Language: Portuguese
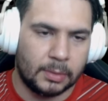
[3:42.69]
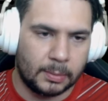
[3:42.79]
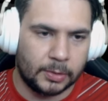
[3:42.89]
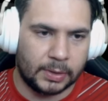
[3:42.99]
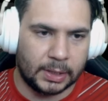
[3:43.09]

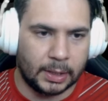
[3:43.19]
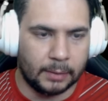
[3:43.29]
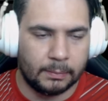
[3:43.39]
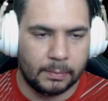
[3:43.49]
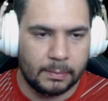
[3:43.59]
Como eu
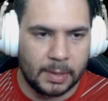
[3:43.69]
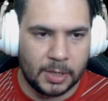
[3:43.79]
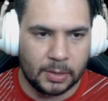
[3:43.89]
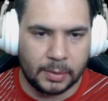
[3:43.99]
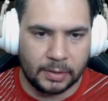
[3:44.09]
falei,
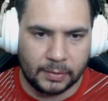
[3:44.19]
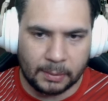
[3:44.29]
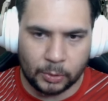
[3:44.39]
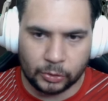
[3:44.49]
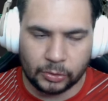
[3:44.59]
memecoin
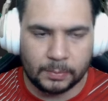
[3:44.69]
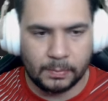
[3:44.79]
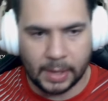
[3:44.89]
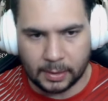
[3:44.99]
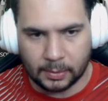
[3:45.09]
famoso,
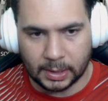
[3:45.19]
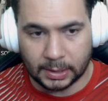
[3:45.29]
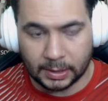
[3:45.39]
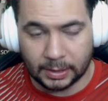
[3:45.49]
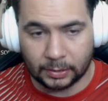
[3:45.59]

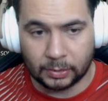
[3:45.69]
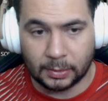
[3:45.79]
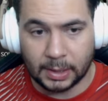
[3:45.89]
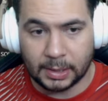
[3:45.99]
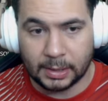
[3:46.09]
agora na rede
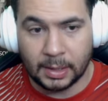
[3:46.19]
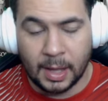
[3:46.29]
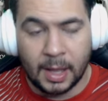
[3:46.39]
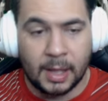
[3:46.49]
Solana,